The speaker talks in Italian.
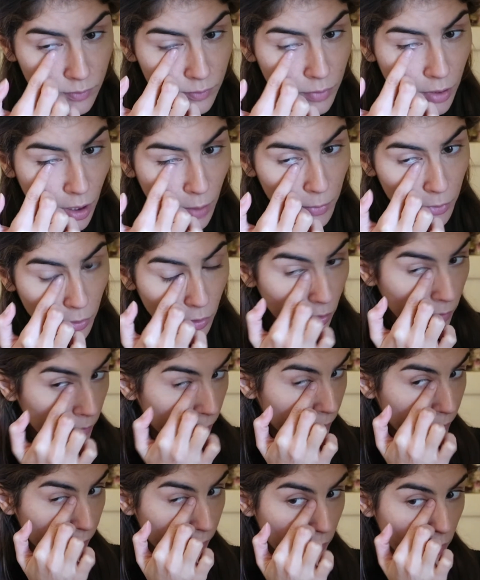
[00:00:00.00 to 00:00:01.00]
proprio
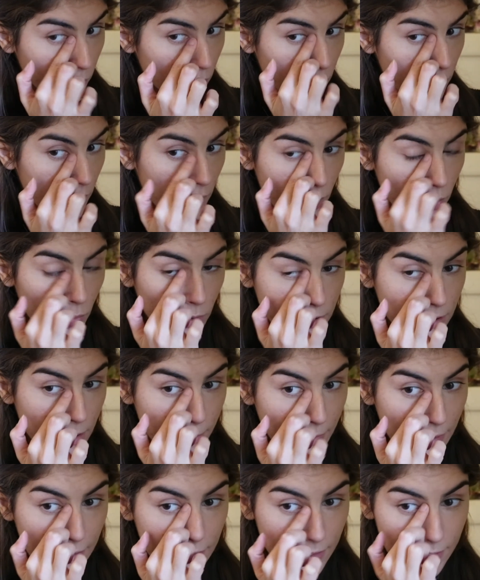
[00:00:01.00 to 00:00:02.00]
in questa
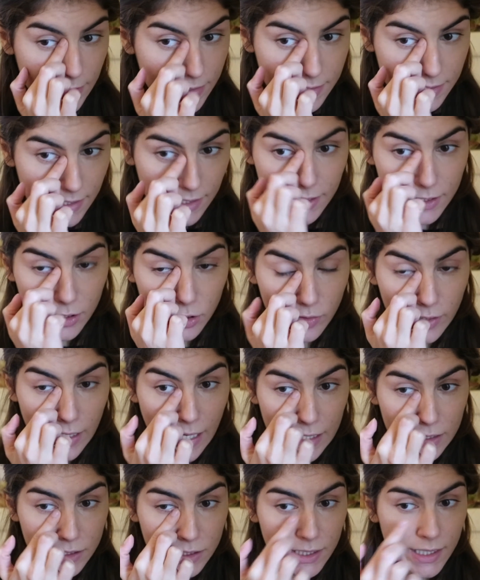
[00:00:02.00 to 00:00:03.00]
parte iniziale dove
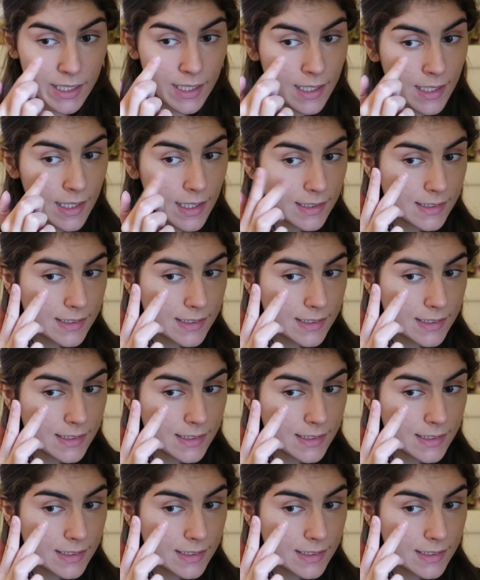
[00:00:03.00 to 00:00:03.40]
nasce